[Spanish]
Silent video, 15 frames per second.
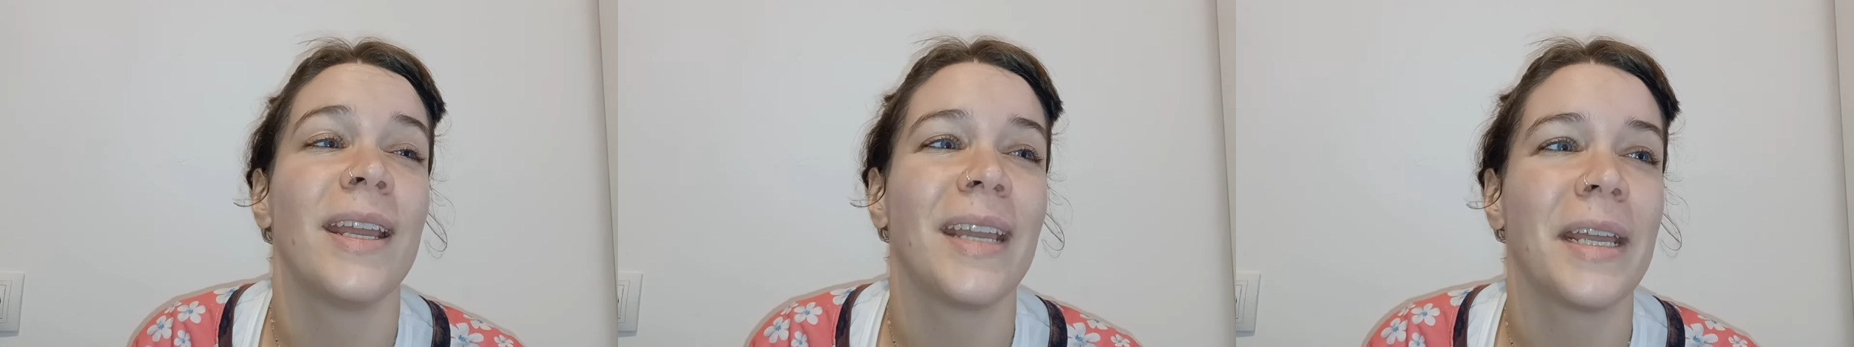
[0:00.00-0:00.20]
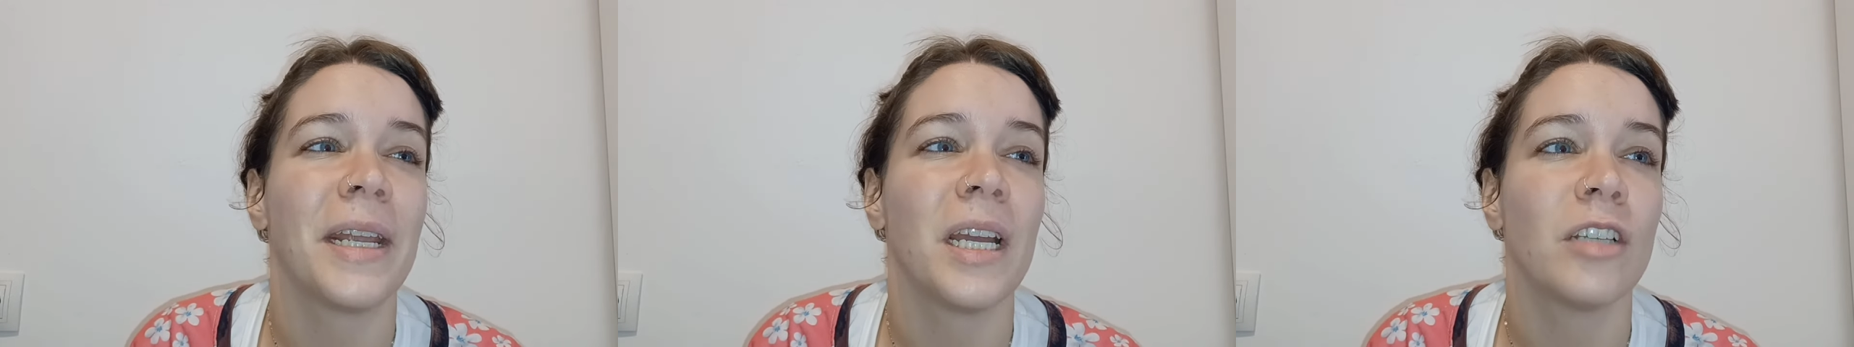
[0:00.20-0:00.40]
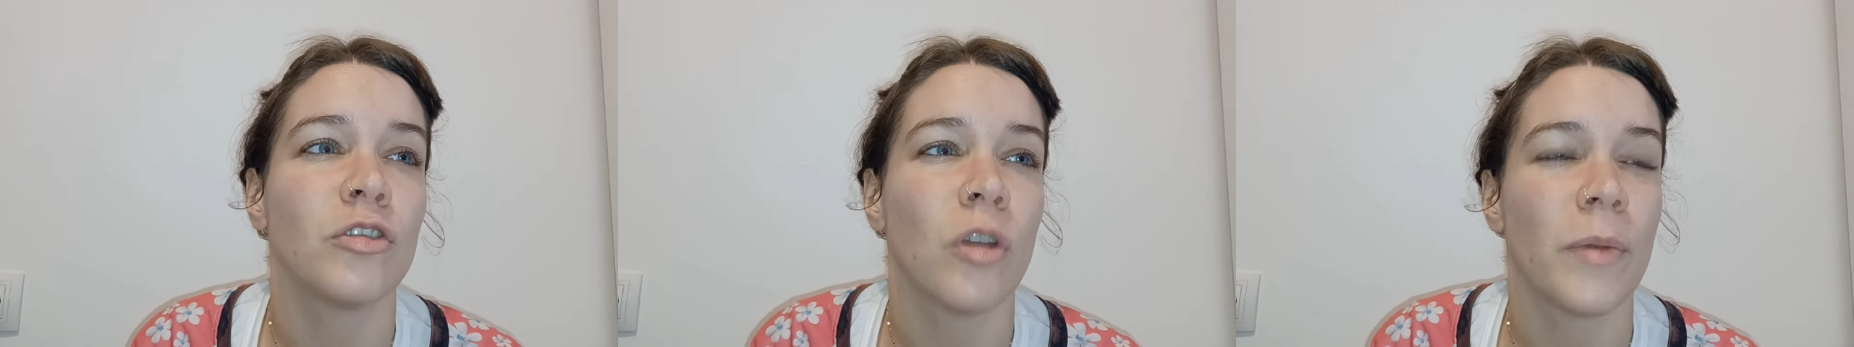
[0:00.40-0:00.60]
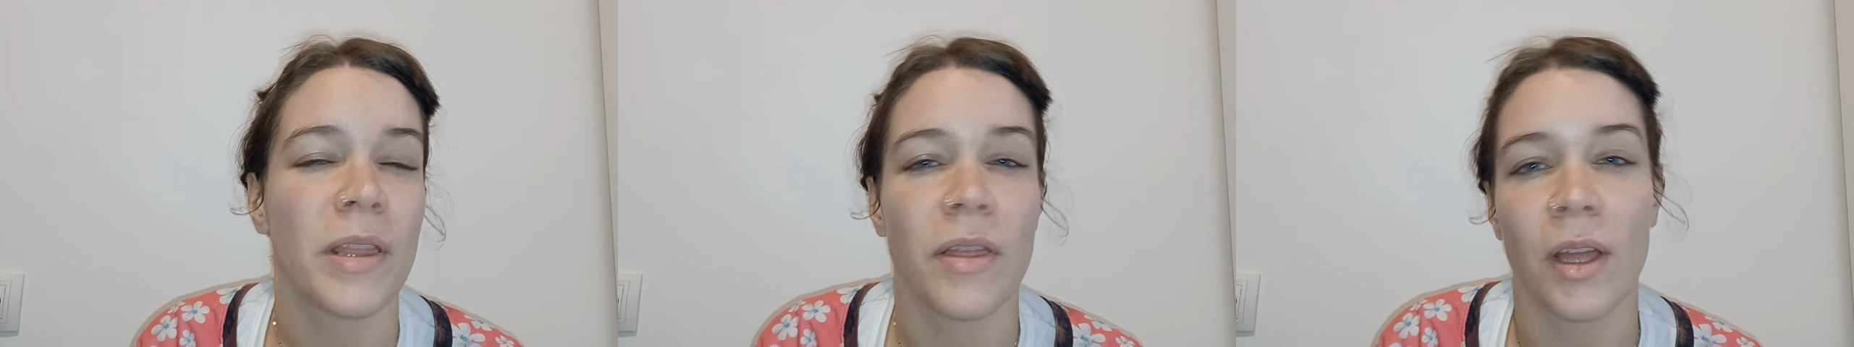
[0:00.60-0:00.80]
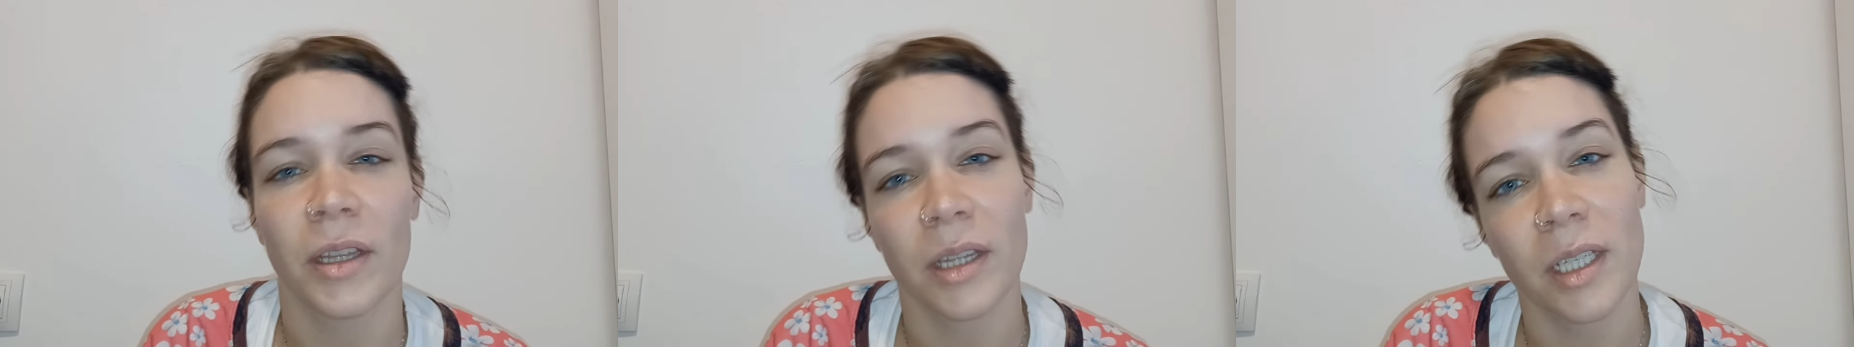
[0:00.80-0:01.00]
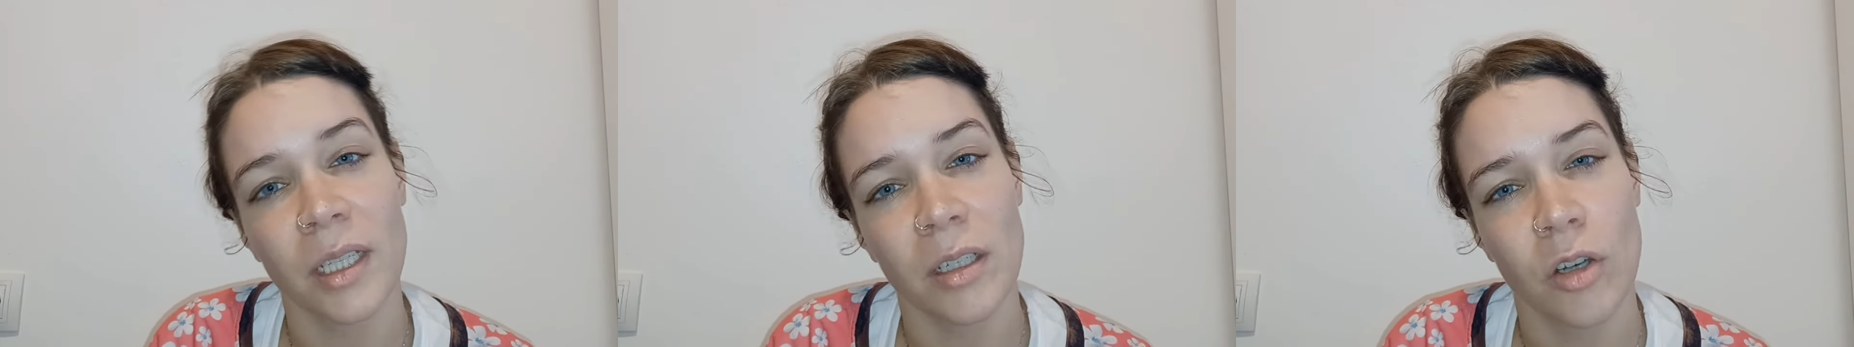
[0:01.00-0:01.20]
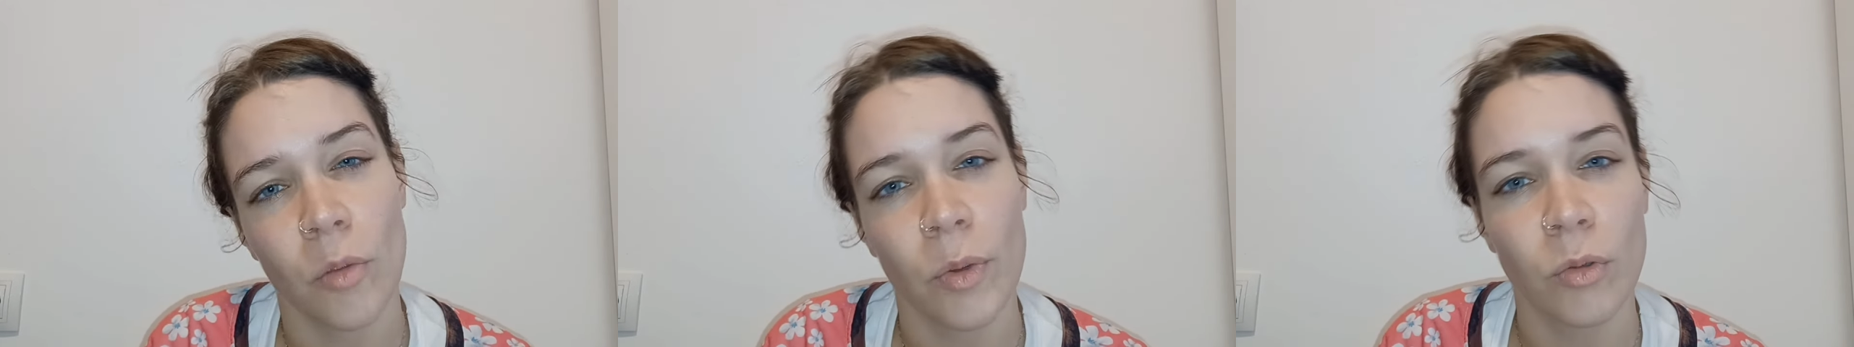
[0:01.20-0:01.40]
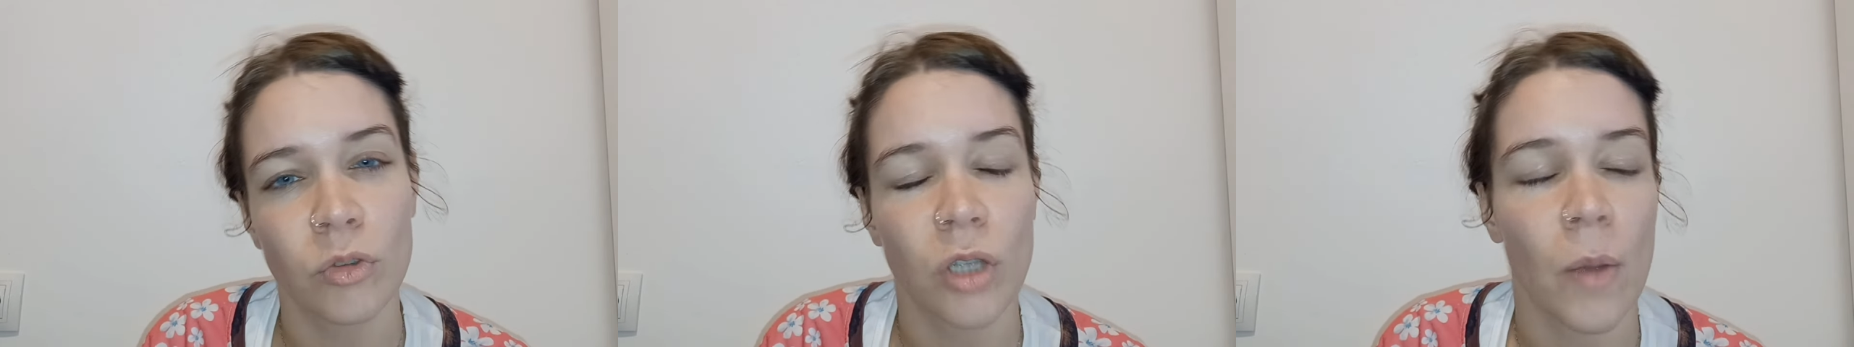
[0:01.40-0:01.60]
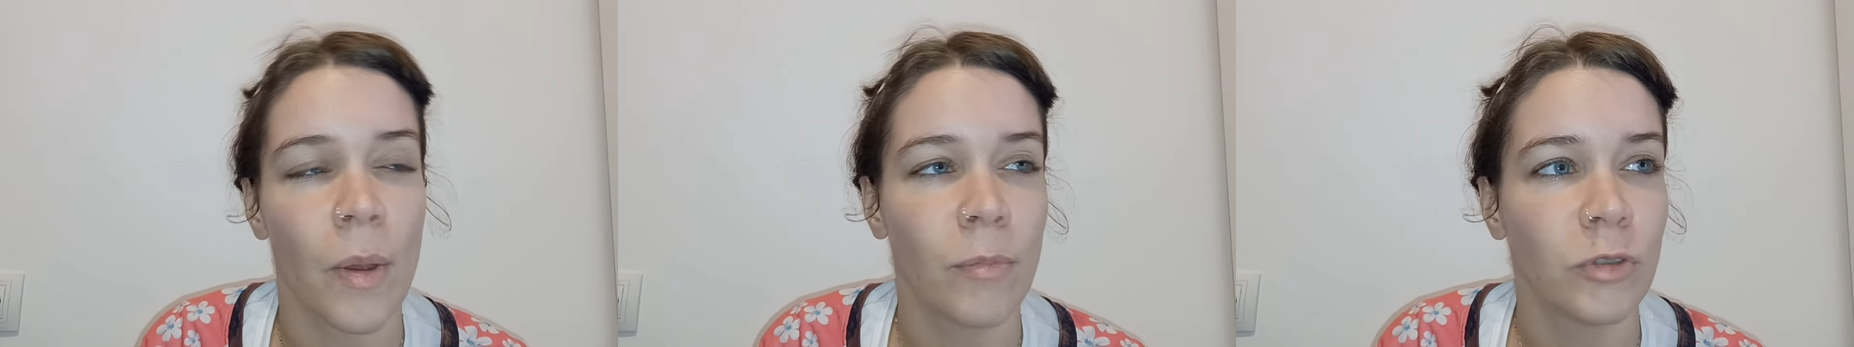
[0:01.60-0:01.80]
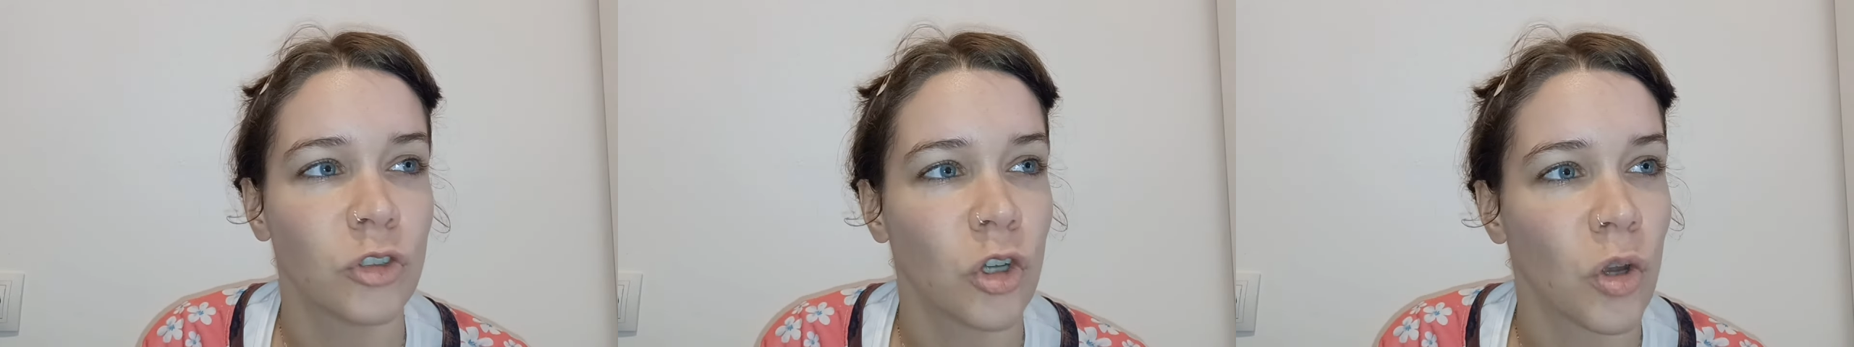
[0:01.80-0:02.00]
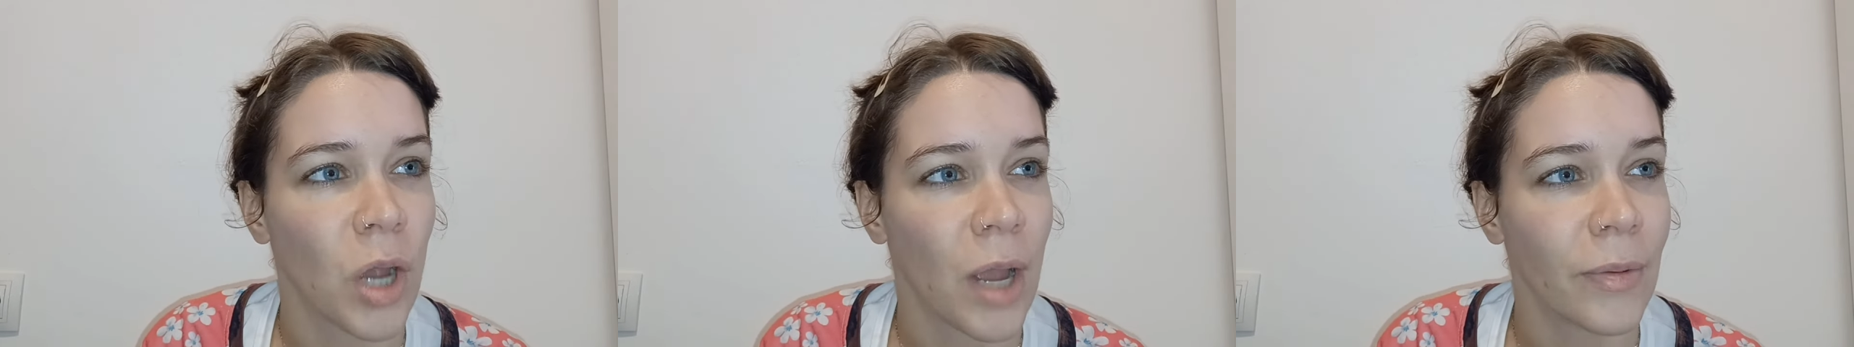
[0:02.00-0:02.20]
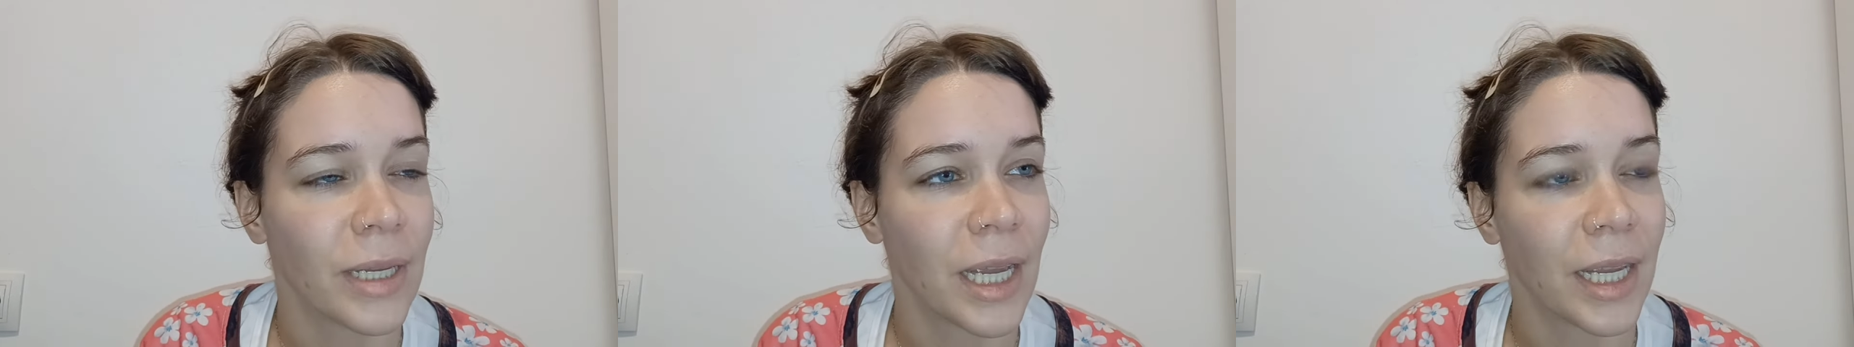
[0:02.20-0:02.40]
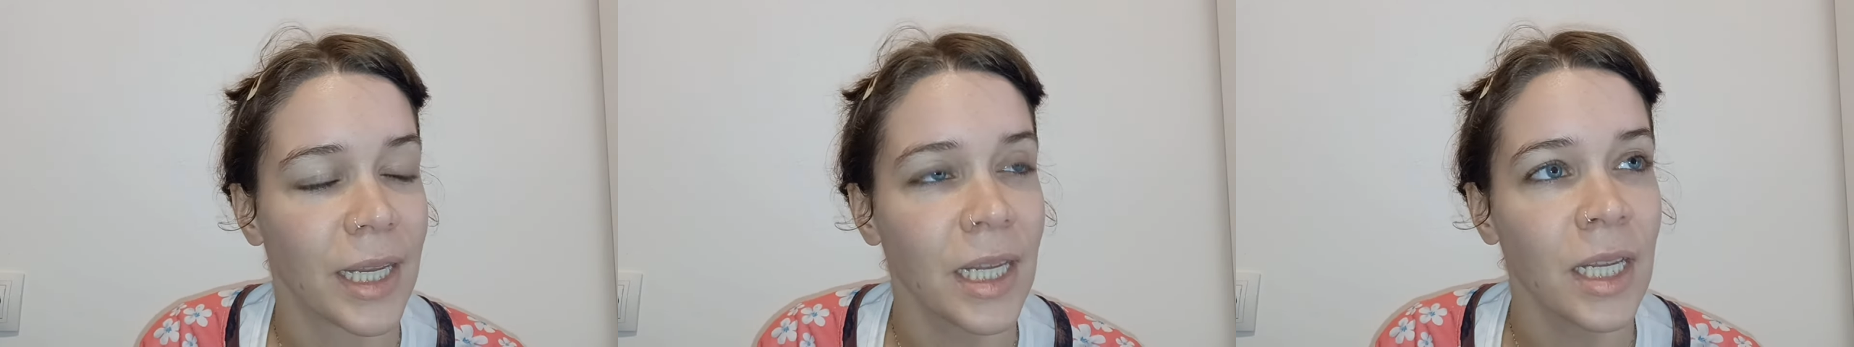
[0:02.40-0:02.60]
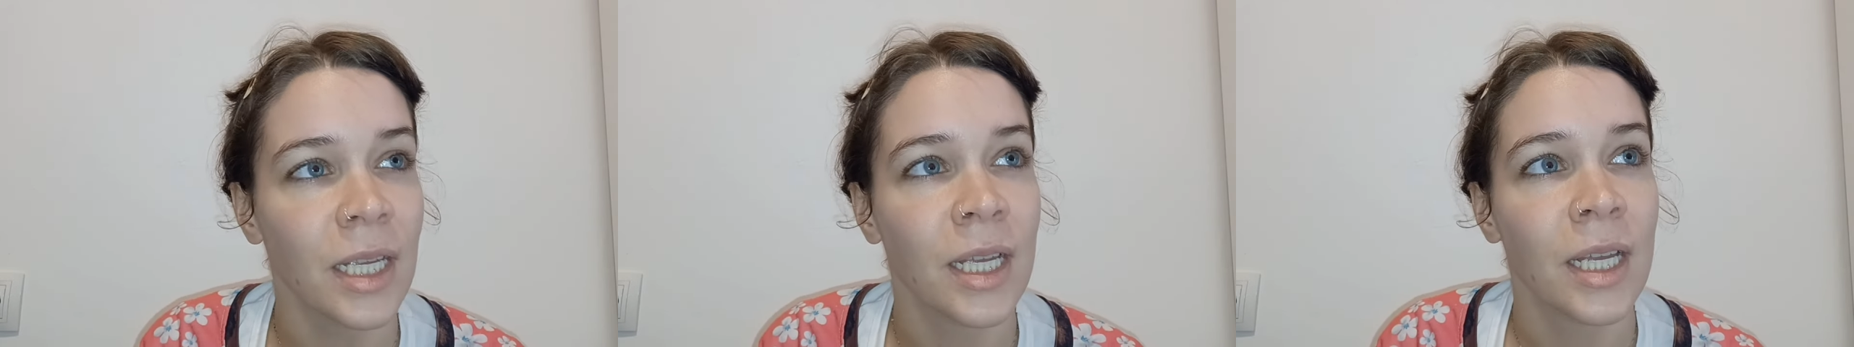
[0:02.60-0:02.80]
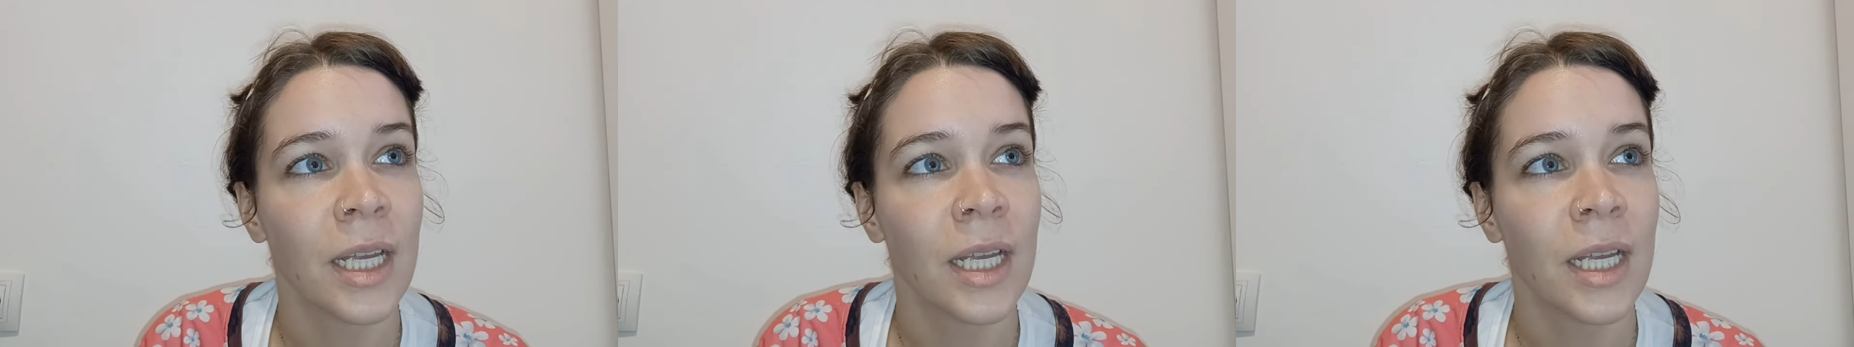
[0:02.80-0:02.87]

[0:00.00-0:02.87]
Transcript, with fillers: Que era suavizante, no me gustaban mucho los que había ahí.